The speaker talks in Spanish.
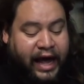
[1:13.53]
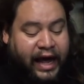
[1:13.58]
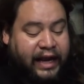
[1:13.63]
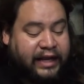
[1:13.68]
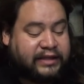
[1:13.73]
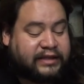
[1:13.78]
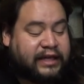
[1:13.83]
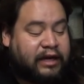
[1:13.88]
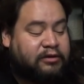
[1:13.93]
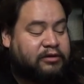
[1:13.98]

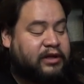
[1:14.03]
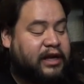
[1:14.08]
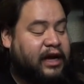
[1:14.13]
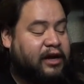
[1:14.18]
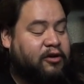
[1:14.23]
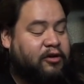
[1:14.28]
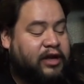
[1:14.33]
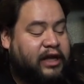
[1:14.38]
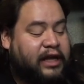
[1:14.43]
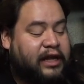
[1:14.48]
el
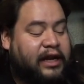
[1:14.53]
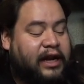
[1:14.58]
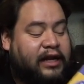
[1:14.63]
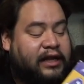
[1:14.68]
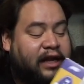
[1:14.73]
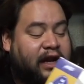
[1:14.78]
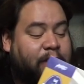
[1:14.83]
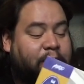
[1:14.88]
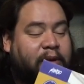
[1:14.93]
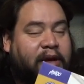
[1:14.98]
soundtrack
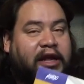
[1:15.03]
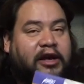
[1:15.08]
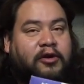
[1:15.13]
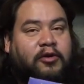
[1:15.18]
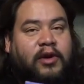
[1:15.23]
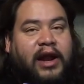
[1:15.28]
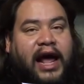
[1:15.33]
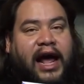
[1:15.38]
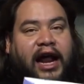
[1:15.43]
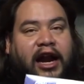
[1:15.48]
original de la
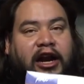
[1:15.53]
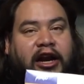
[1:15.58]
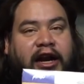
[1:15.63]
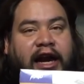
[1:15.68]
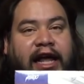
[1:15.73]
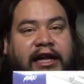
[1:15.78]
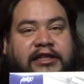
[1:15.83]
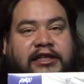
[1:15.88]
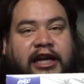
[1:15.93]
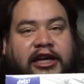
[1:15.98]
película
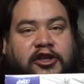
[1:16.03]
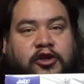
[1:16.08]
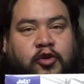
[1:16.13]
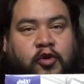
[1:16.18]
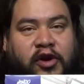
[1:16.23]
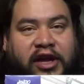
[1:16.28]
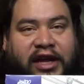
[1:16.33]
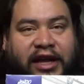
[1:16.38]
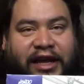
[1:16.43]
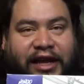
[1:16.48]

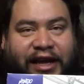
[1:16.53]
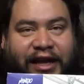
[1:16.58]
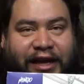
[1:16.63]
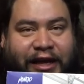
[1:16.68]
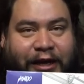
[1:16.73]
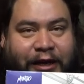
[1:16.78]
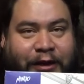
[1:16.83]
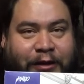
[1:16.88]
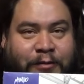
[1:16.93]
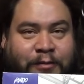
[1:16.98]

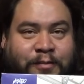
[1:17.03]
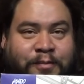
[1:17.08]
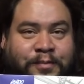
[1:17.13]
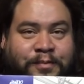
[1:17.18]
Ratatouille.